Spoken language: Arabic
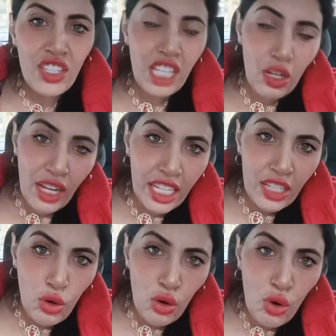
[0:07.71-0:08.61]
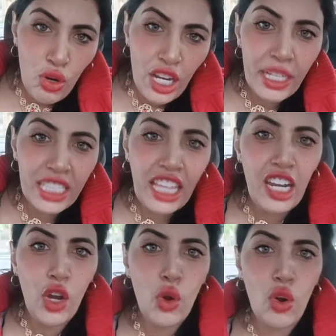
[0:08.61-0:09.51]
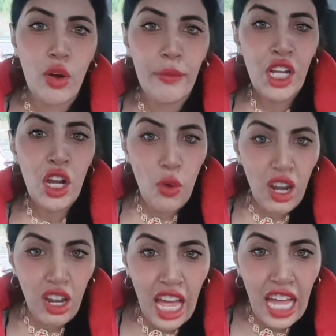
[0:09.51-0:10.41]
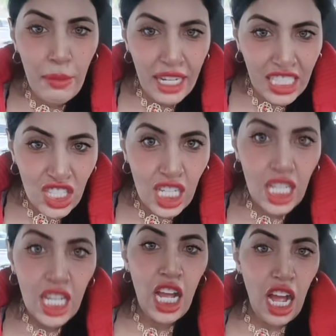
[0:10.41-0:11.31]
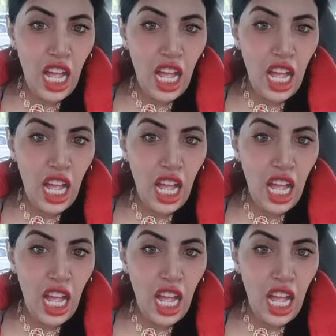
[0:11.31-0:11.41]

سيروا عند هادوك وقول لهم يطلعوكم والله لما كنتي